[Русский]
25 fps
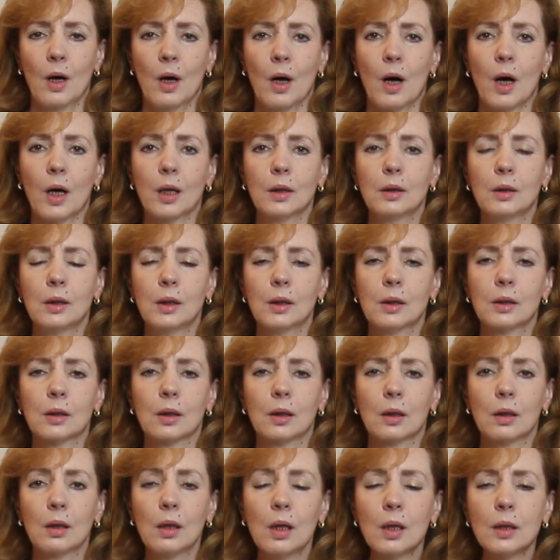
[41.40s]
Одни
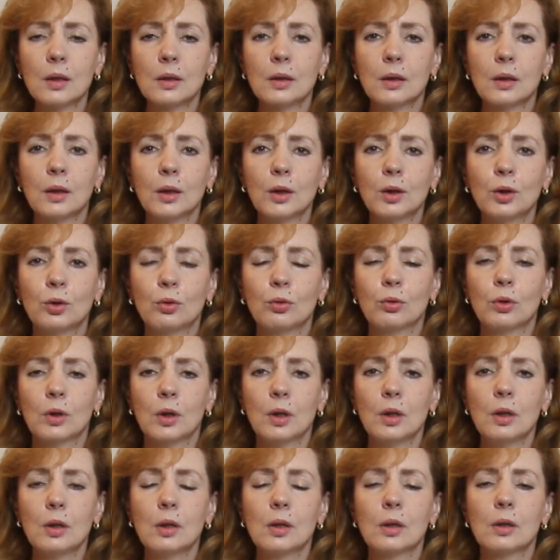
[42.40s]
согласные,
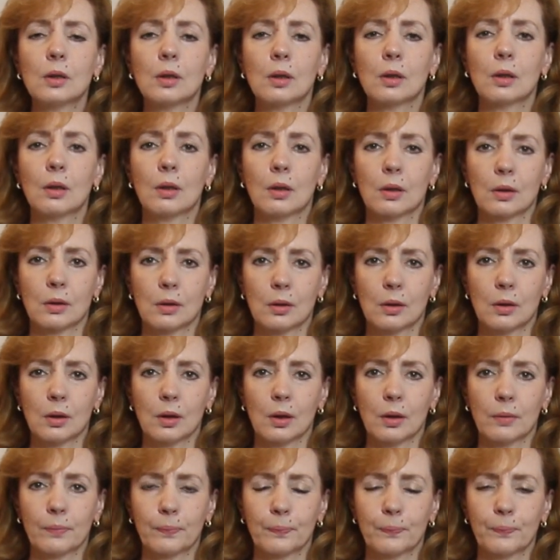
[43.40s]
другие
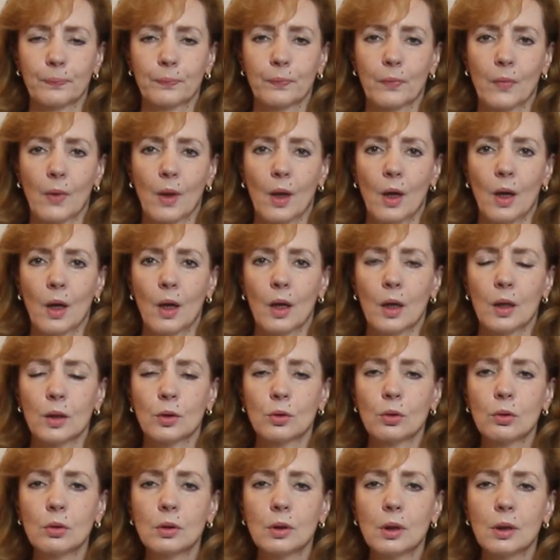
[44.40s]
несогласные.
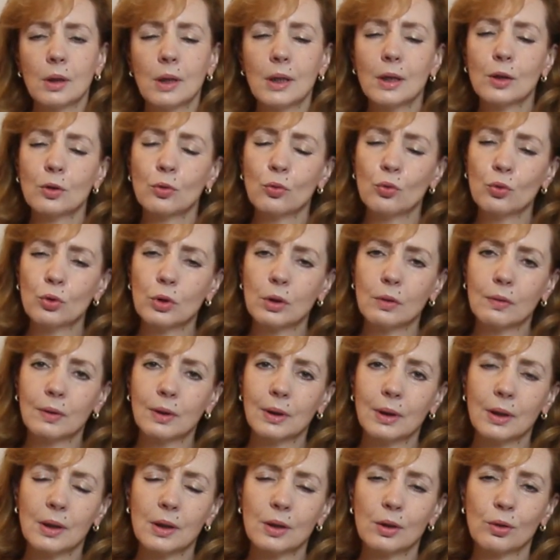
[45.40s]
Создана
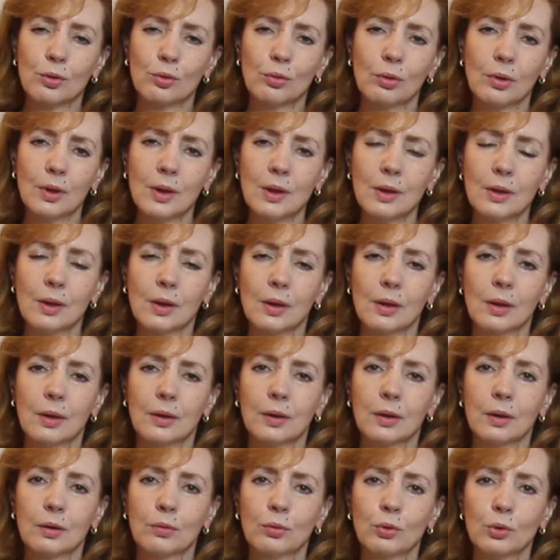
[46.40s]
искусственная ситуация для
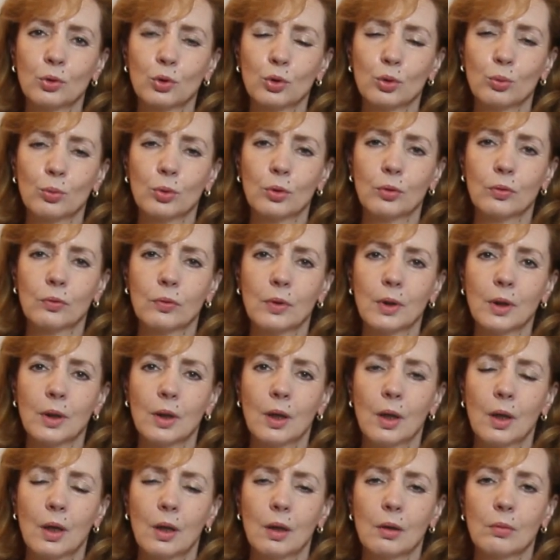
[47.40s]
того, чтобы
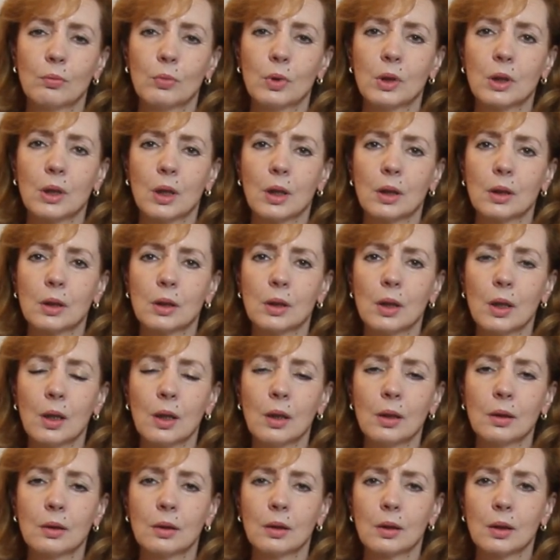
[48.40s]
вы без
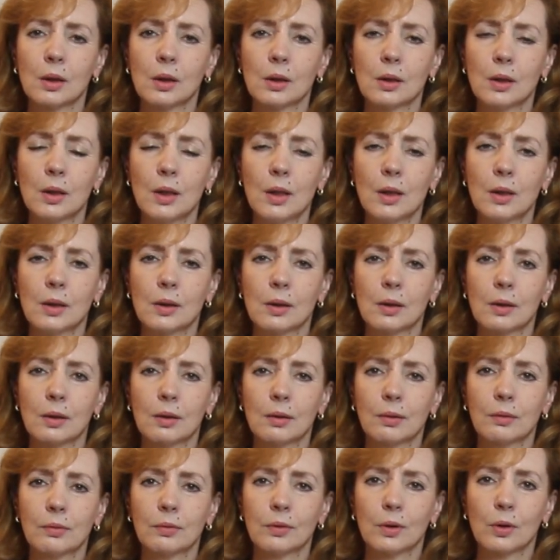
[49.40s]
конца находились
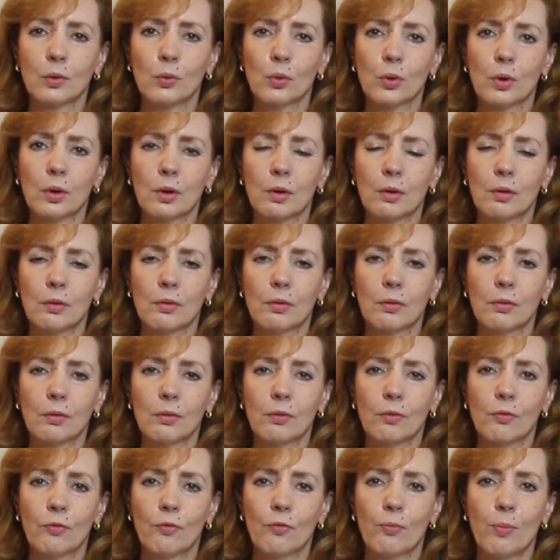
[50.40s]
в такой
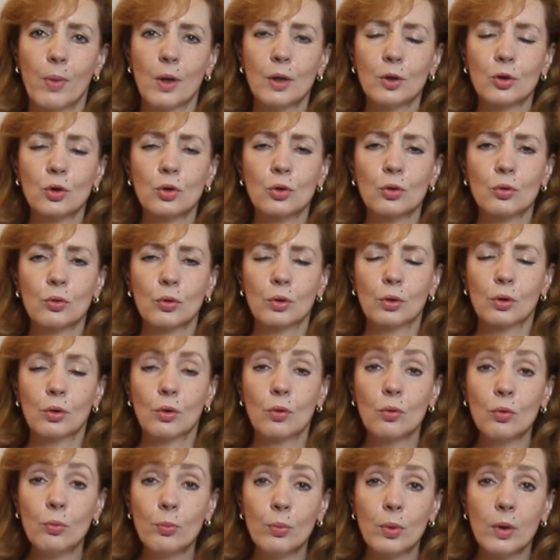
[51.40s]
в большой
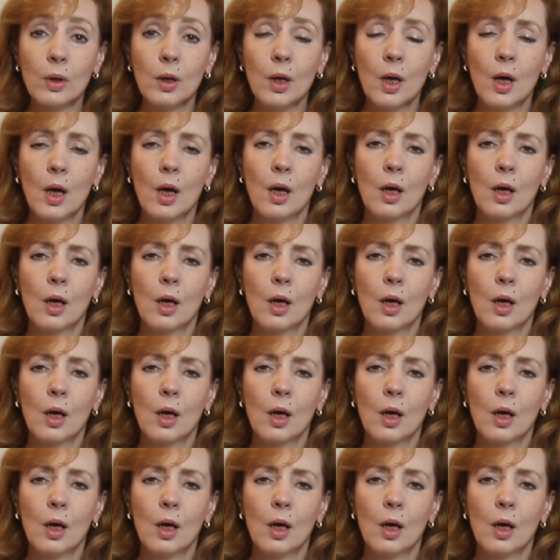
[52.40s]
группе